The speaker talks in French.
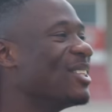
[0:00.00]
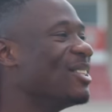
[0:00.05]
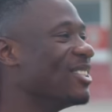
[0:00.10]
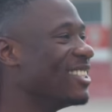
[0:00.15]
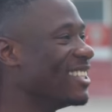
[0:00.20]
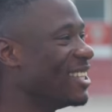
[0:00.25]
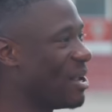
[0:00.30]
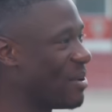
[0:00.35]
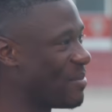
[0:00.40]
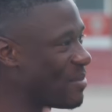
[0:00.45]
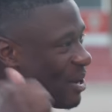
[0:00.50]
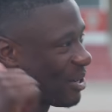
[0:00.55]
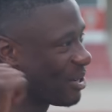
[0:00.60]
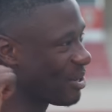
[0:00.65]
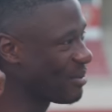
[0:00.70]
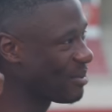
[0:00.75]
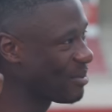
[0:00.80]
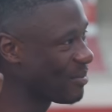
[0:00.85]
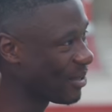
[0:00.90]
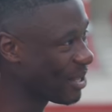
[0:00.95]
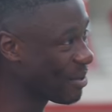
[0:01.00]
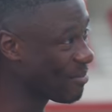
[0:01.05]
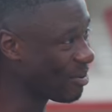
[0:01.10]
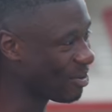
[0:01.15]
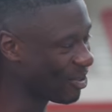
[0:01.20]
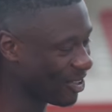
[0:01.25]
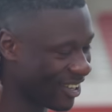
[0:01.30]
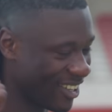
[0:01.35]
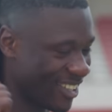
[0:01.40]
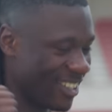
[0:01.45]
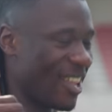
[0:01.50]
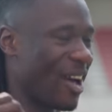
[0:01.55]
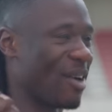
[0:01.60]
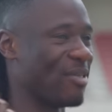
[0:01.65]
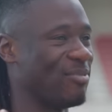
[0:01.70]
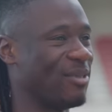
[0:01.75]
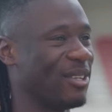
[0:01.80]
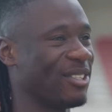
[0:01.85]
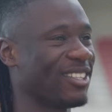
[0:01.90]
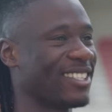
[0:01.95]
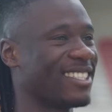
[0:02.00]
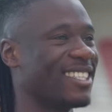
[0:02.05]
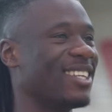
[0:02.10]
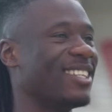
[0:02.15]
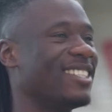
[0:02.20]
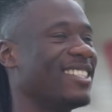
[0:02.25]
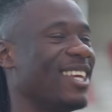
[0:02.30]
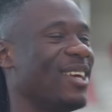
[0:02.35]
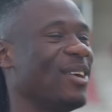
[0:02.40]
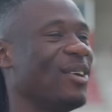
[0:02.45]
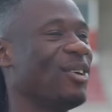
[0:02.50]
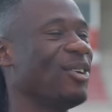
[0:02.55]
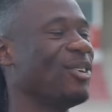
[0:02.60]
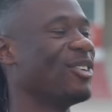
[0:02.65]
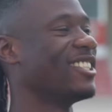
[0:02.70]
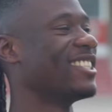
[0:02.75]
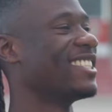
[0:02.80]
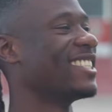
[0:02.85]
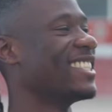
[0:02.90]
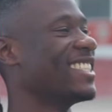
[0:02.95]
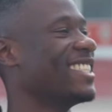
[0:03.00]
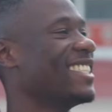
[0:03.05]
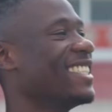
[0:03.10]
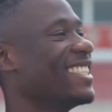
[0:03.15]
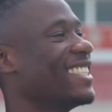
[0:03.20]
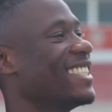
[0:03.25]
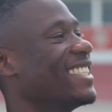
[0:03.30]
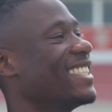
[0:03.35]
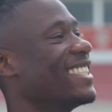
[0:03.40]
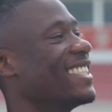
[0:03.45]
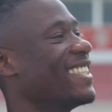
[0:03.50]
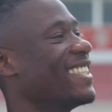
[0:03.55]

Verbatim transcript: Tu dis dans le meilleur club du monde, t'es pas content Non, bien sûr j'étais heureux Et